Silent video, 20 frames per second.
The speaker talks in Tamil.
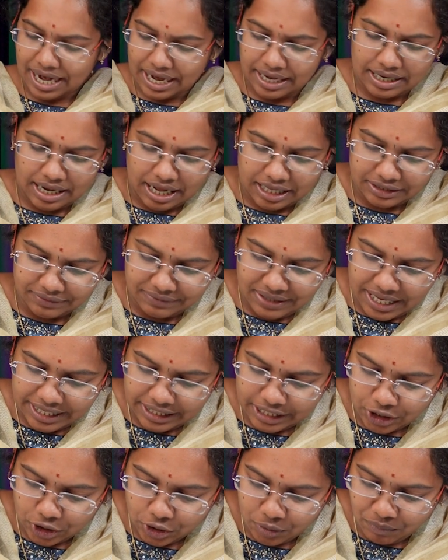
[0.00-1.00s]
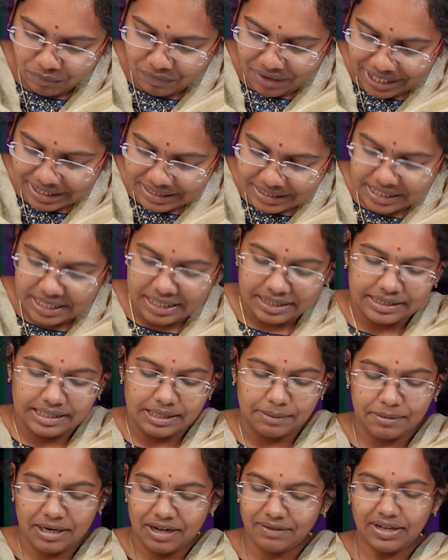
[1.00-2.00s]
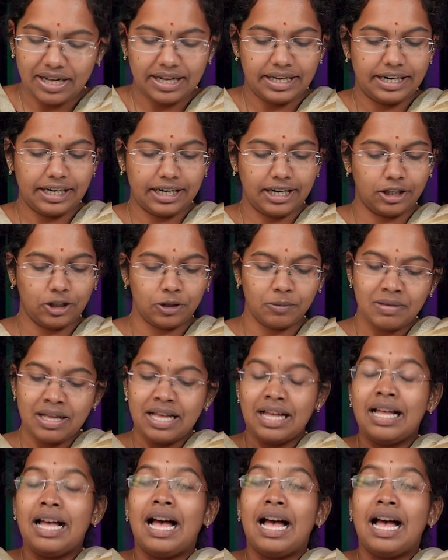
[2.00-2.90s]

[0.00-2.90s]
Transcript: அண்ட் அதுவாக இருக்கட்டும் வெக்டர் அல்ஜீப்ராவாக இருக்கட்டும்